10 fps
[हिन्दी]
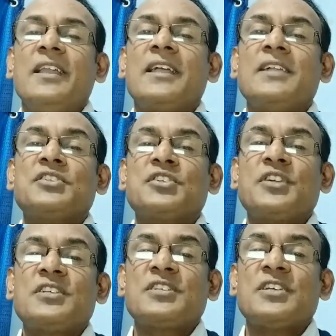लेकिन
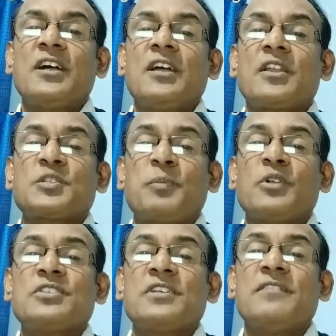स्ट्रेस अगर
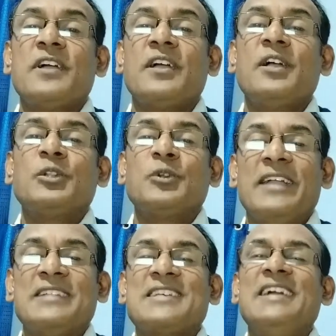रिस्पॉन्सिव है तो
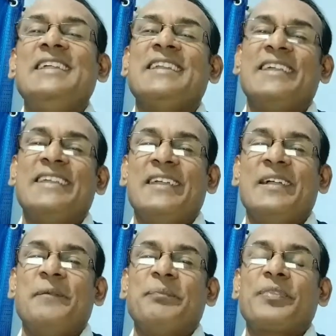एनजाइटी नहीं
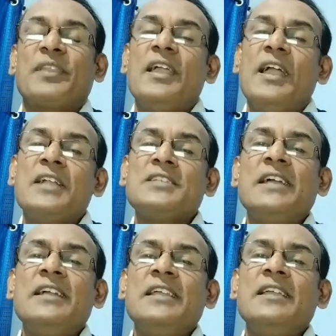है
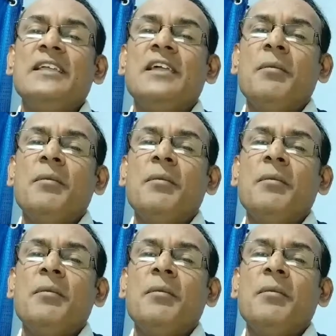एनजाइटी